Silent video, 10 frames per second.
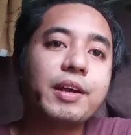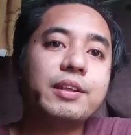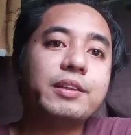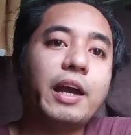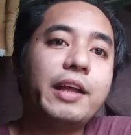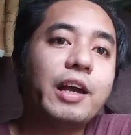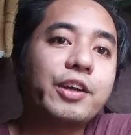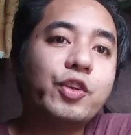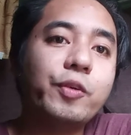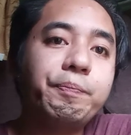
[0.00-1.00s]
Dahil nga
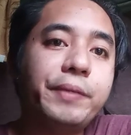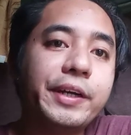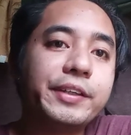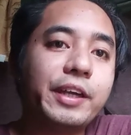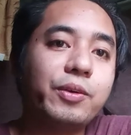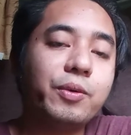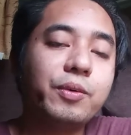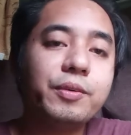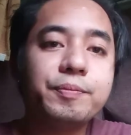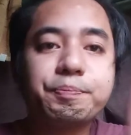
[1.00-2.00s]
kinumpere niya yung
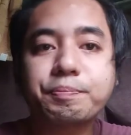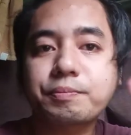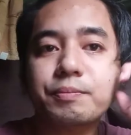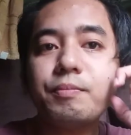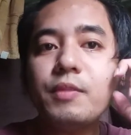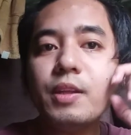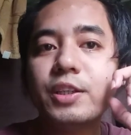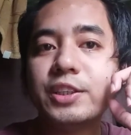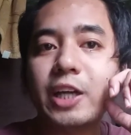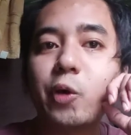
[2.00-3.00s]

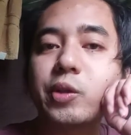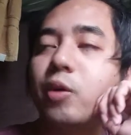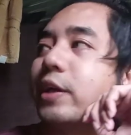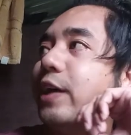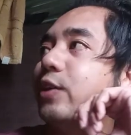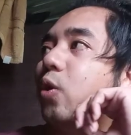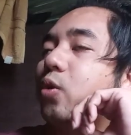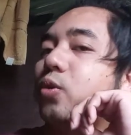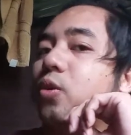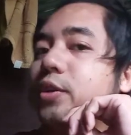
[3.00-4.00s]
shoutout kay Nok
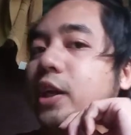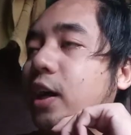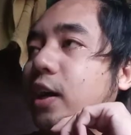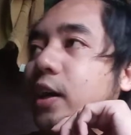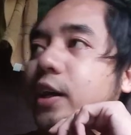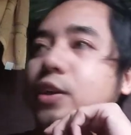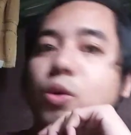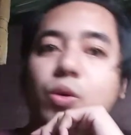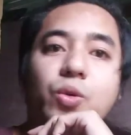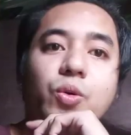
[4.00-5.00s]
Nok tsaka kay
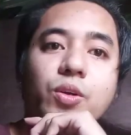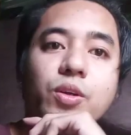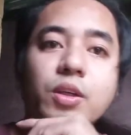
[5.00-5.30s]
Dog Dog.